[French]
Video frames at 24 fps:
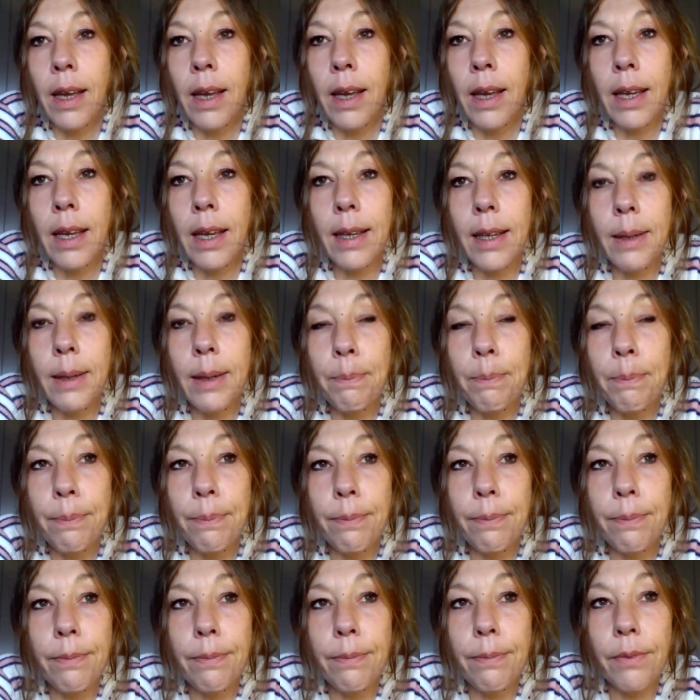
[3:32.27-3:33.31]
Et
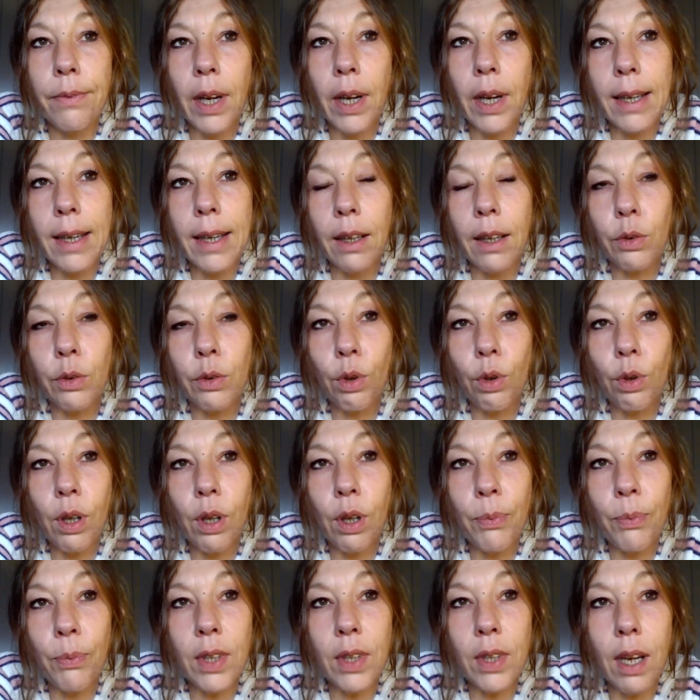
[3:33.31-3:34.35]
il y a un truc
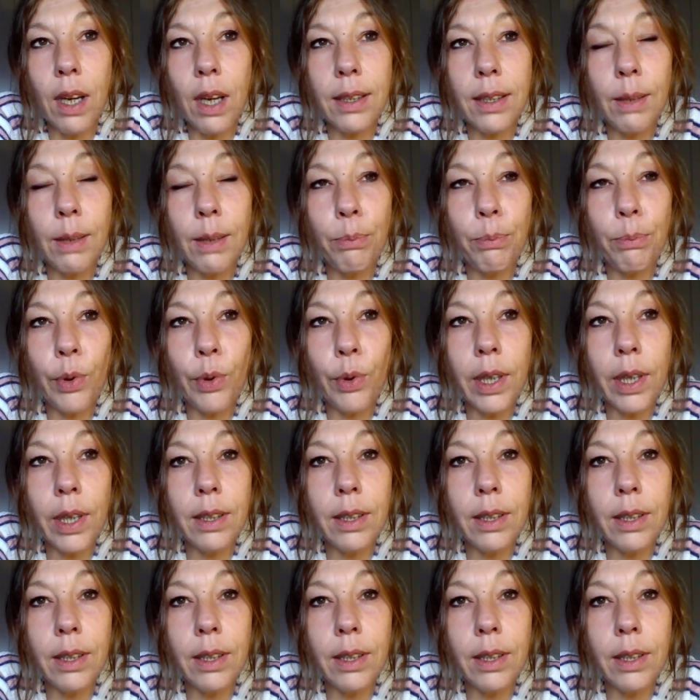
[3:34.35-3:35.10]
comme ça qui pourrait